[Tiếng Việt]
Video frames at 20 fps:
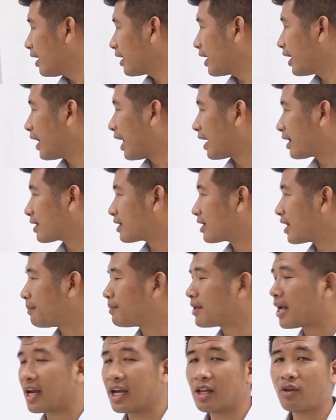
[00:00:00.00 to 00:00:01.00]
thì đặt
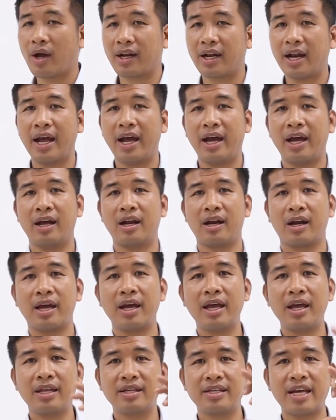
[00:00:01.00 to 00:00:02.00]
thép sai kỹ thuật là
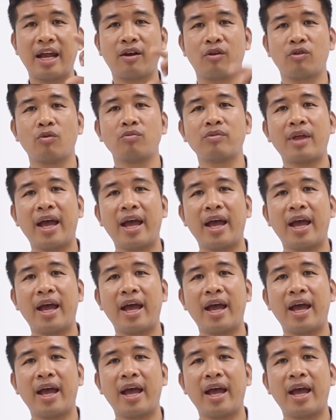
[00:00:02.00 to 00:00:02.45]
cái sàn của chúng